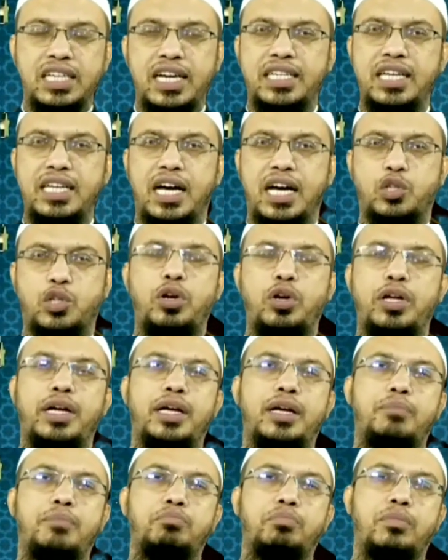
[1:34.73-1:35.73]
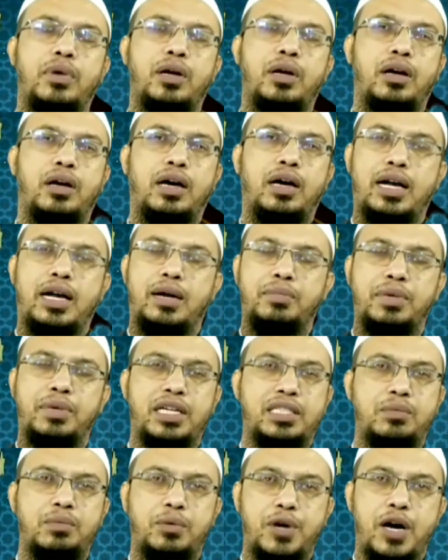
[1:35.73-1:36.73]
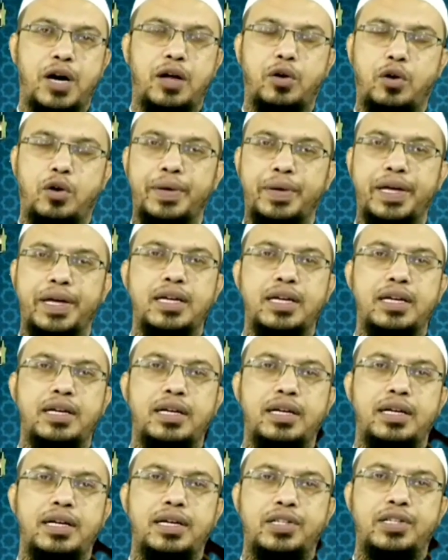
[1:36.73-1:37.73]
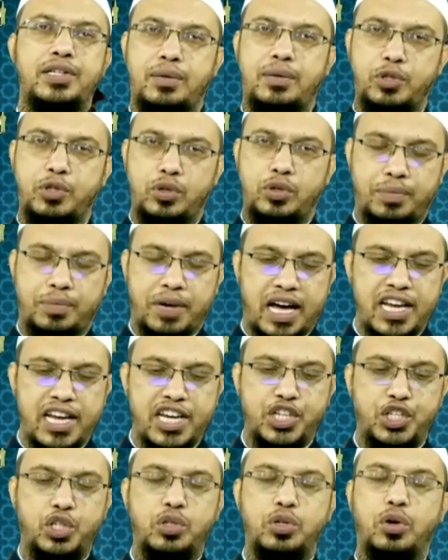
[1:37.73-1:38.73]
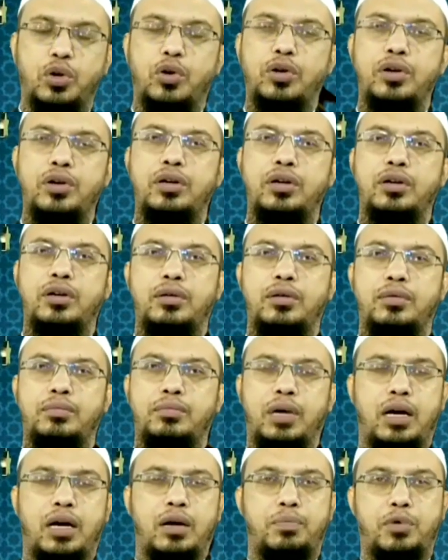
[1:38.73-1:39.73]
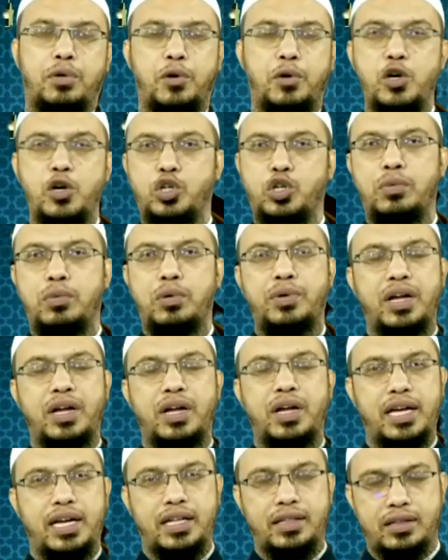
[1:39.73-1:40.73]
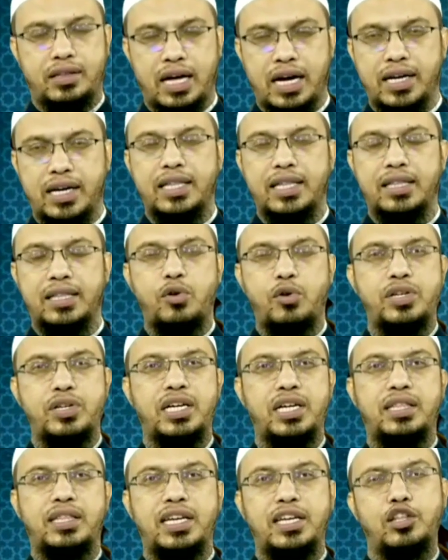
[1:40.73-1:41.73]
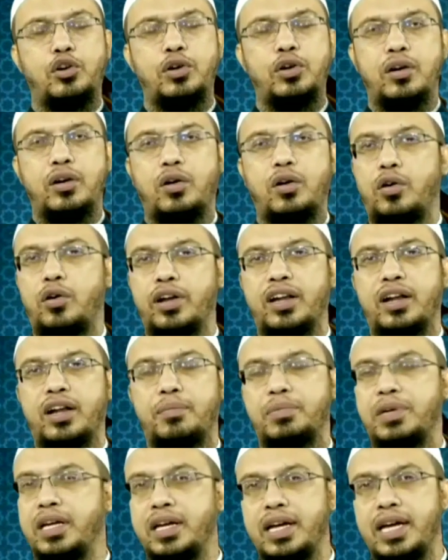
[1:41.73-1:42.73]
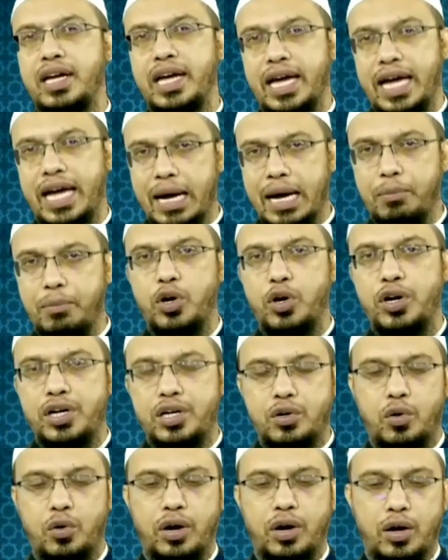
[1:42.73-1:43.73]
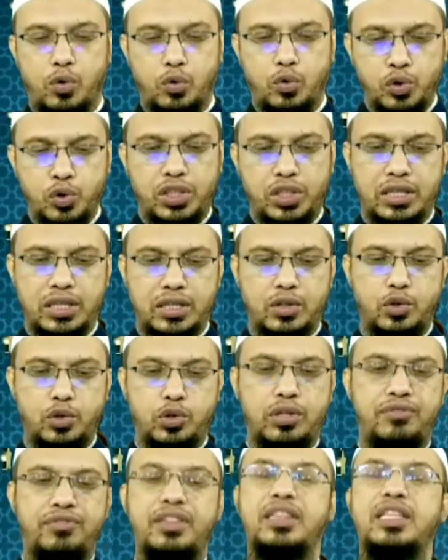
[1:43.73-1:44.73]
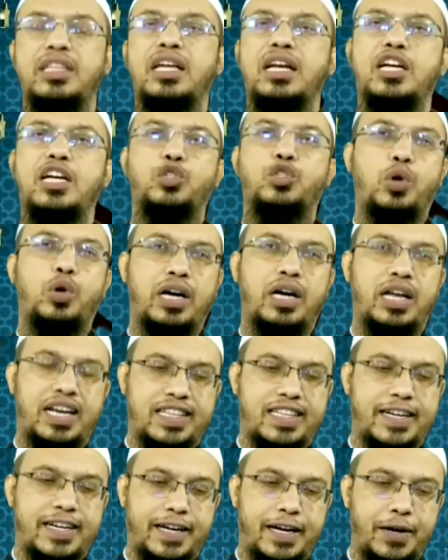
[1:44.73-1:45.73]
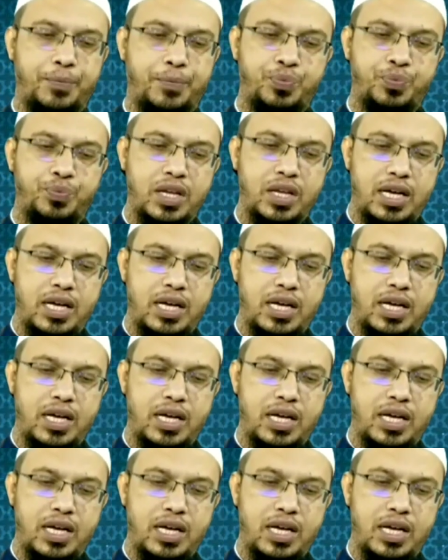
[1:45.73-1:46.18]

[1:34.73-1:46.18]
যে এটি আসলে হারাম কাজে ব্যবহার হবে সেটি আপনি যদি প্রায় নিশ্চিত হন বা প্রবল সম্ভাবনা এখে থাকে তাহলে সেক্ষেত্রে এই ধরনের অর্ডার আপনি অ্যাভয়েড করা উচিত যদি ফিতনার আশঙ্কা না থাকে